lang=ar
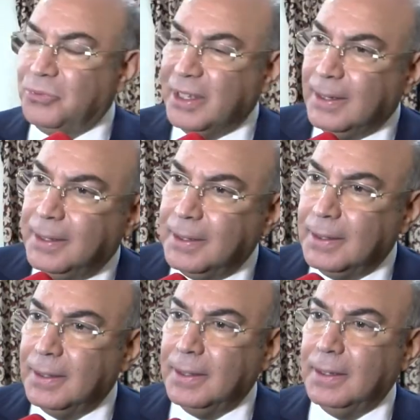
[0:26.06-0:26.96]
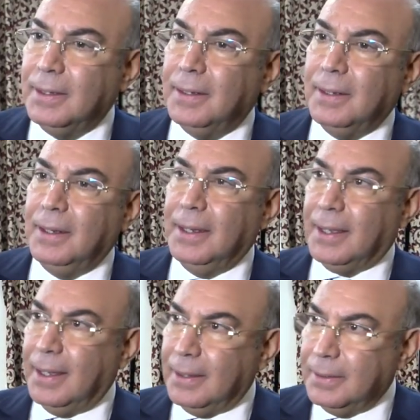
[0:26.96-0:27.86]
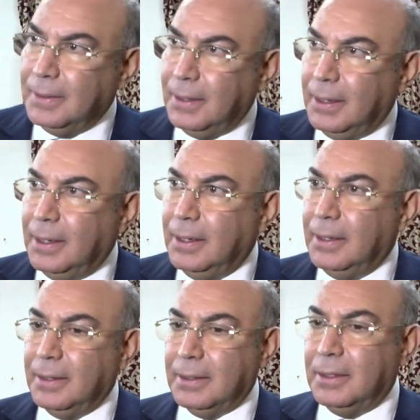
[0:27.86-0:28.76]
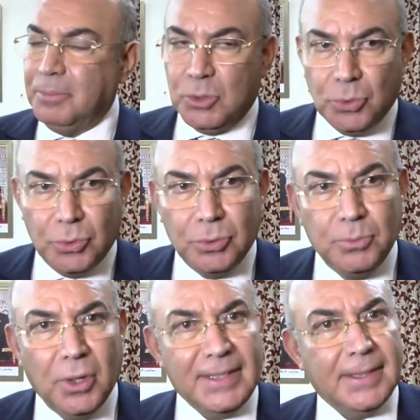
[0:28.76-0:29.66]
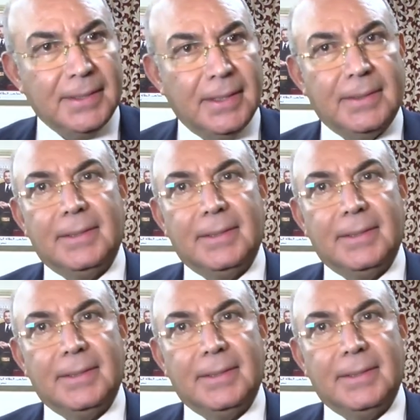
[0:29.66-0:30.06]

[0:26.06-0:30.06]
في هذا اللقاء اللي نظمته مؤسسه